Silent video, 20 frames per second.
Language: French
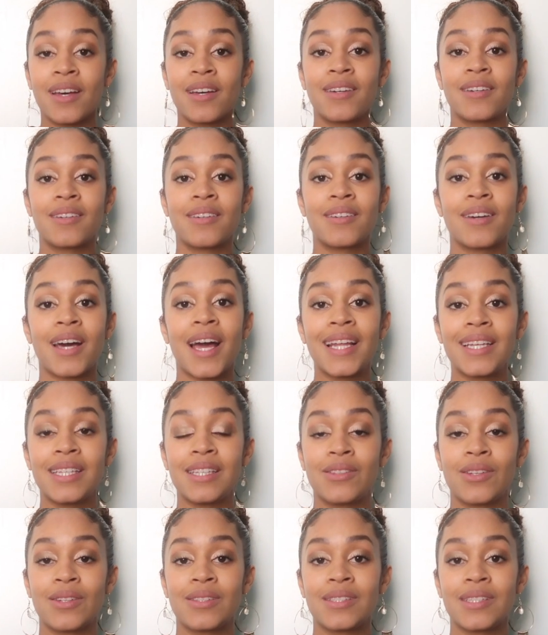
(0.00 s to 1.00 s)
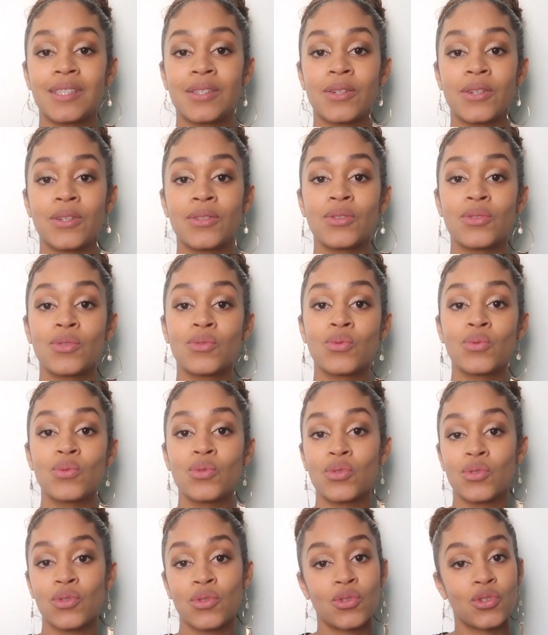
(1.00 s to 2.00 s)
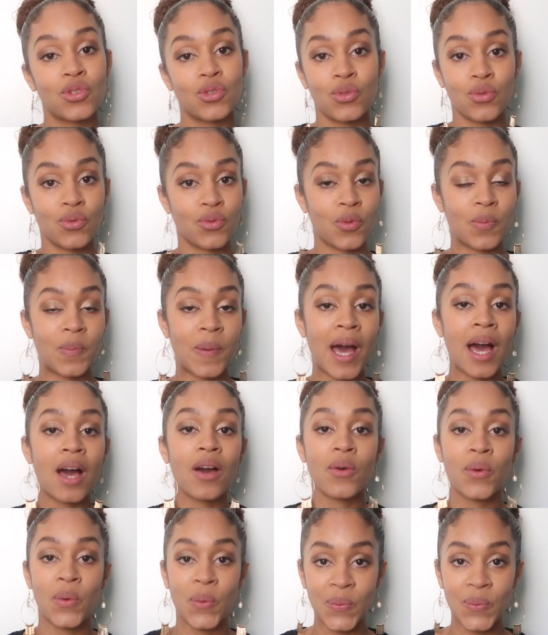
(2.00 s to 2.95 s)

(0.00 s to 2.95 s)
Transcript: euh, à Little Sigon tout ce que je ne veux pas